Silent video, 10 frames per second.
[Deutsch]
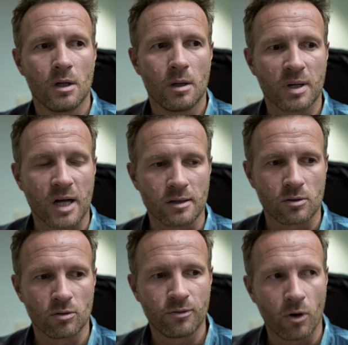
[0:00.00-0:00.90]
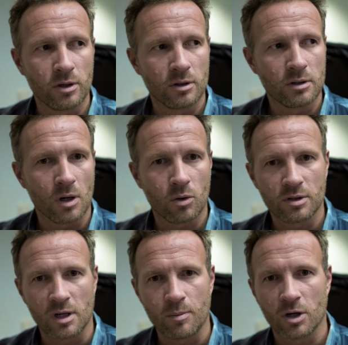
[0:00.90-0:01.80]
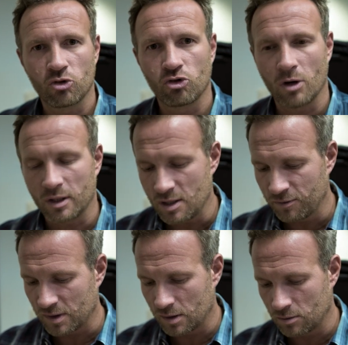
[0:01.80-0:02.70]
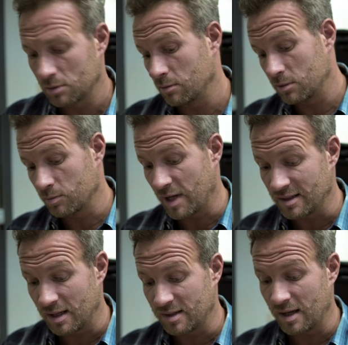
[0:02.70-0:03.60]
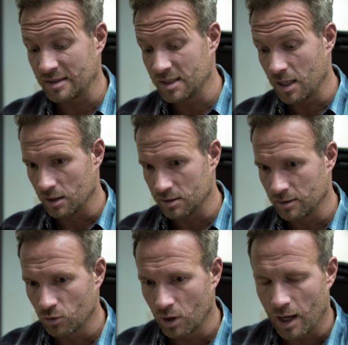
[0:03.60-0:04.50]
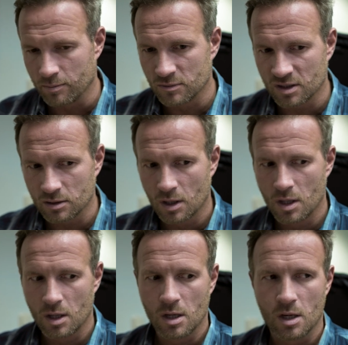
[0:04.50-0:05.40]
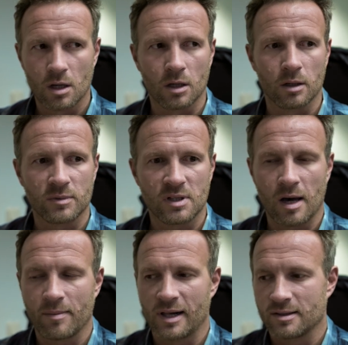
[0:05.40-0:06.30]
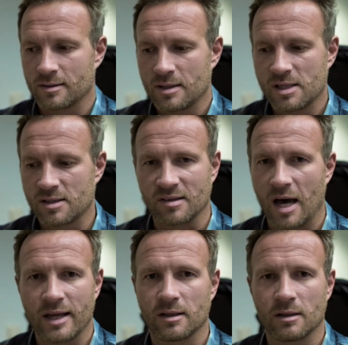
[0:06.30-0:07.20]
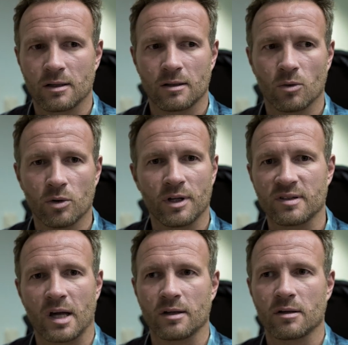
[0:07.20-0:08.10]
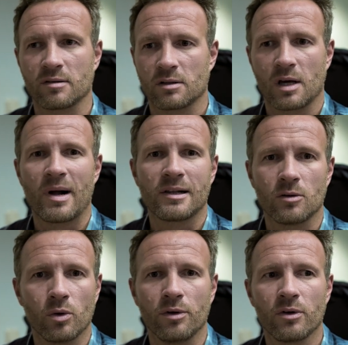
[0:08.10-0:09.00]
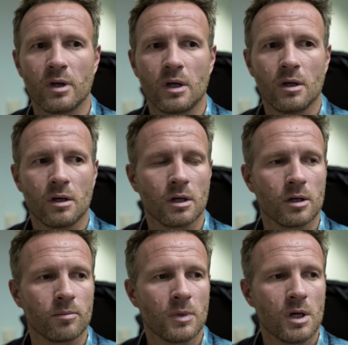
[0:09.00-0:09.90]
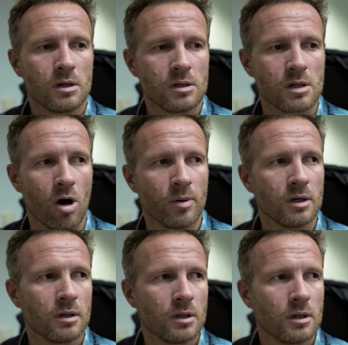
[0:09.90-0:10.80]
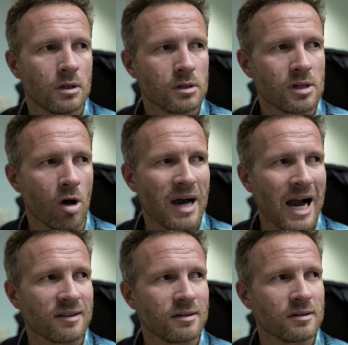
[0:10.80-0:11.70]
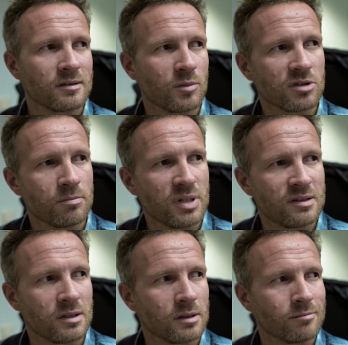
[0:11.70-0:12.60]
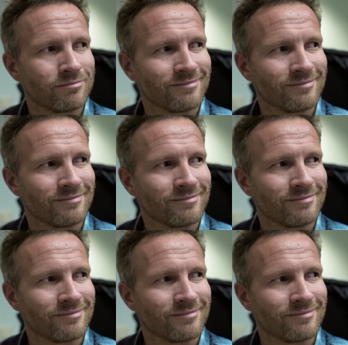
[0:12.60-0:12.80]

Bekannten und Freunde, die auch unternehmerisch aktiv sind und zum Teil sehr, sehr, sehr, sehr wohlhabend sind, ähm, die haben halt nicht das eine oder das andere, sondern die haben halt ein Und. Ähm, ich, glaube, ich glaube, Aktien ist immer so ein bisschen.